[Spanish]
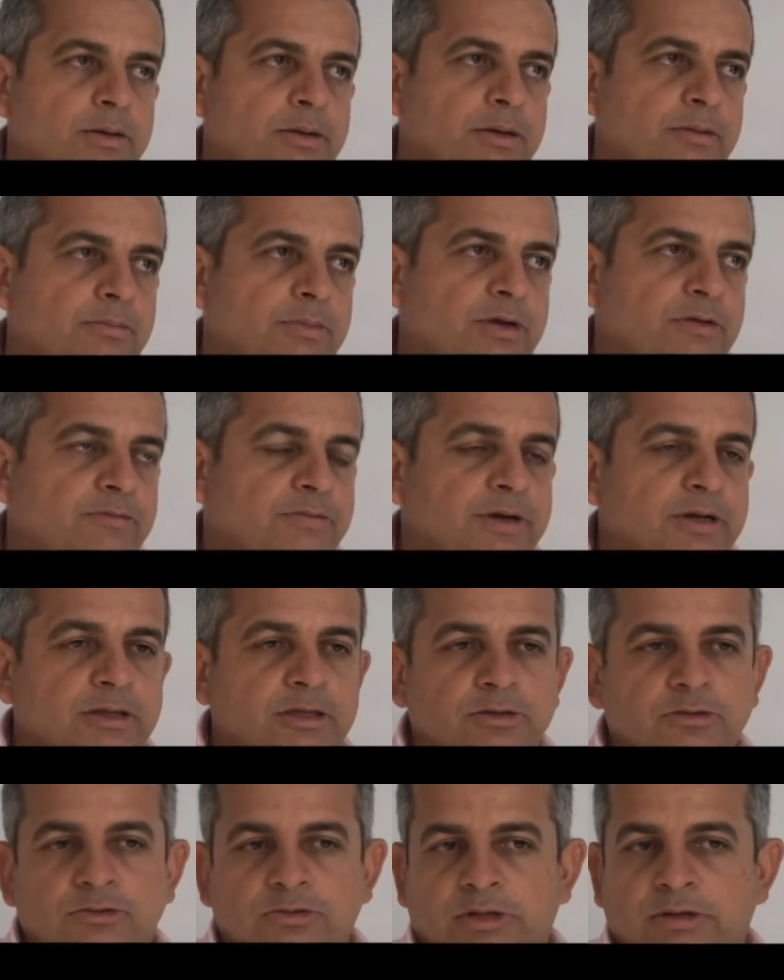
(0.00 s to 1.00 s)
que
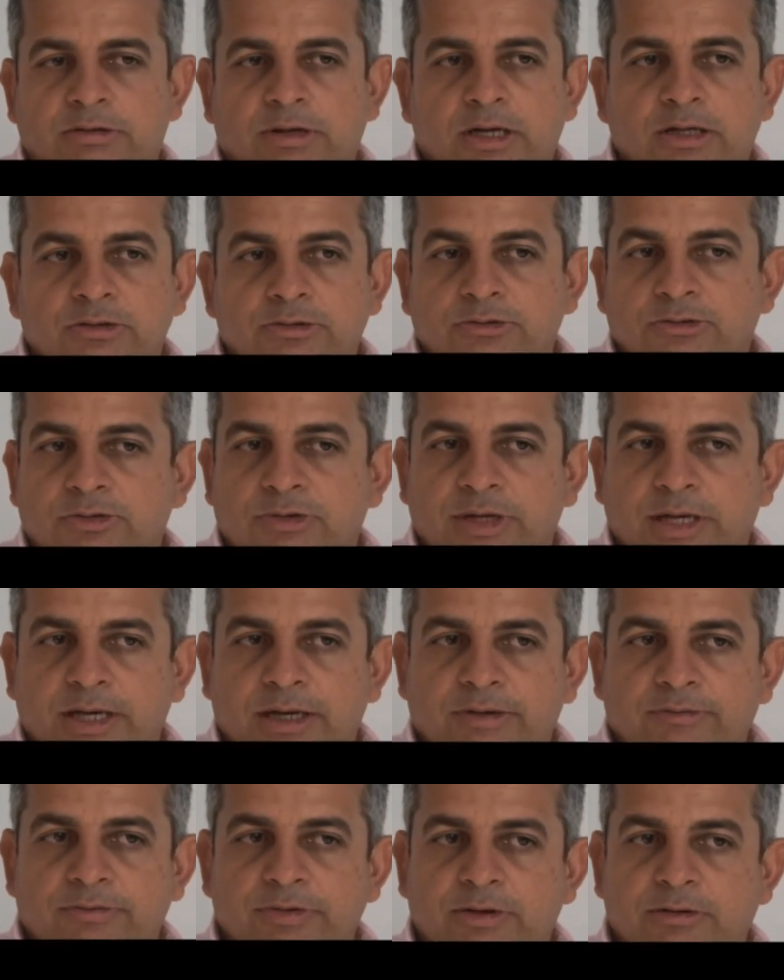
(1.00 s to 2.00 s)
sea
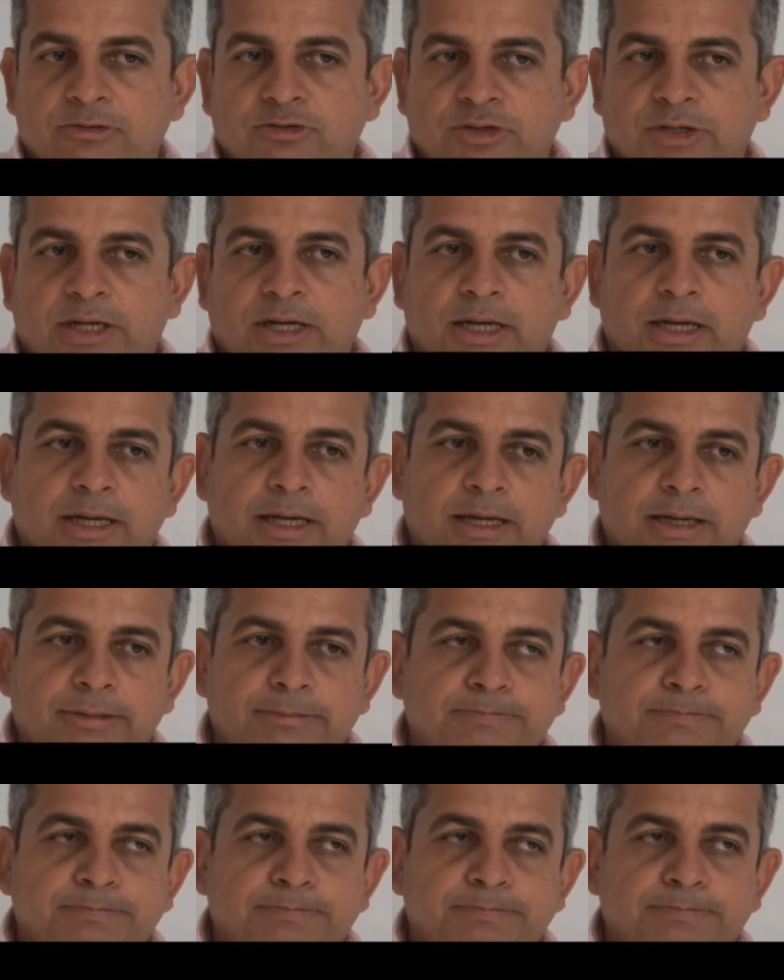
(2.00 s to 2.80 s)
candidato a la alcaldía y que lo